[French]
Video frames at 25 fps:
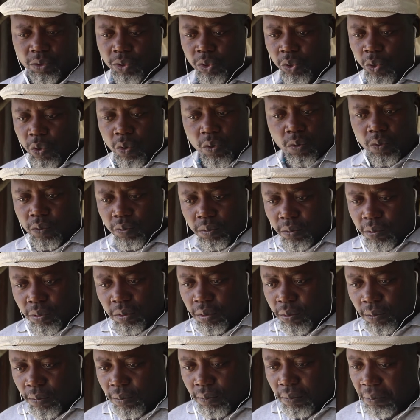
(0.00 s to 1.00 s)

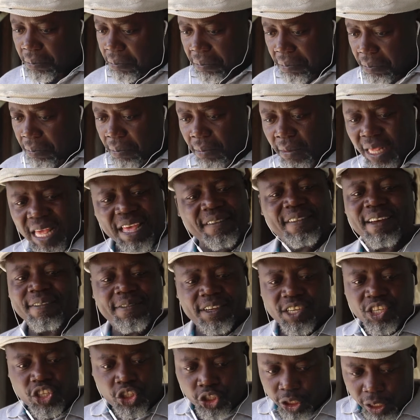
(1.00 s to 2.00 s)
Donc, elle
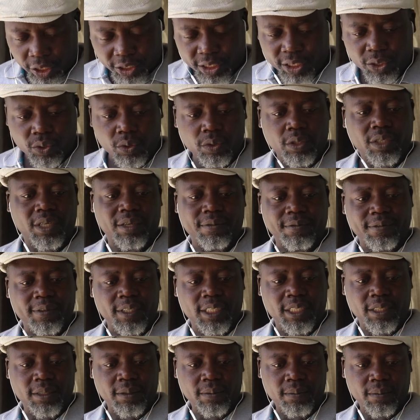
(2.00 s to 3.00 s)
va venir changer notre
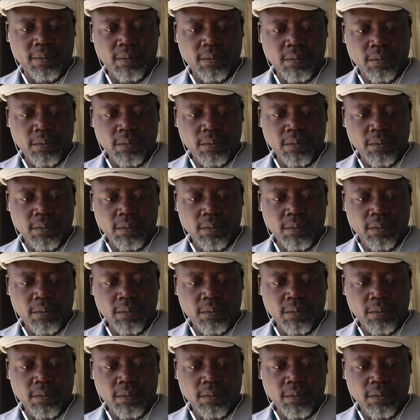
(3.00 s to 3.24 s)
vie.